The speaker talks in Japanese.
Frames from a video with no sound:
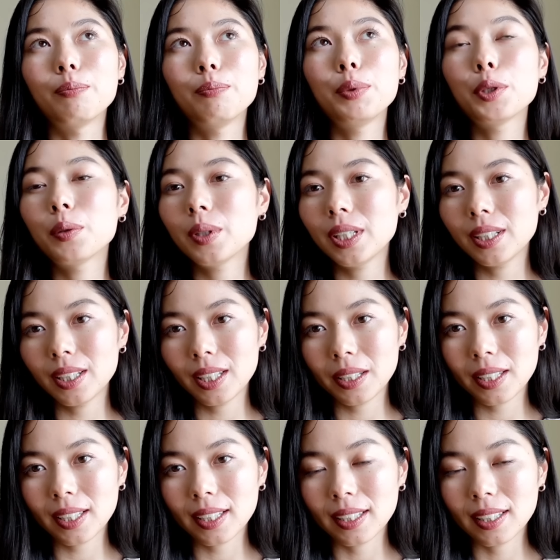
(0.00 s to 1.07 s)
病院
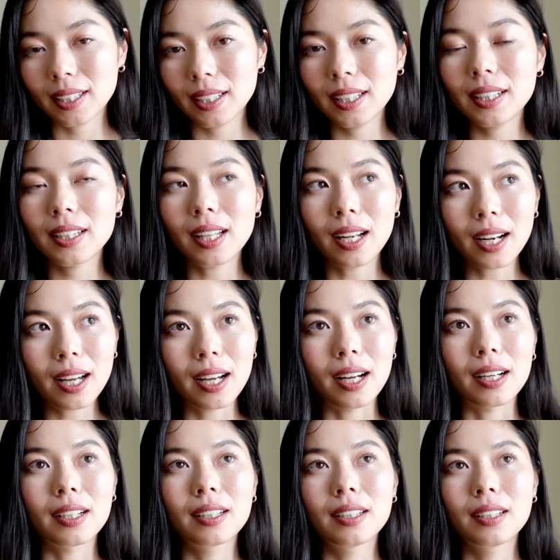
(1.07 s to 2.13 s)
に行ったら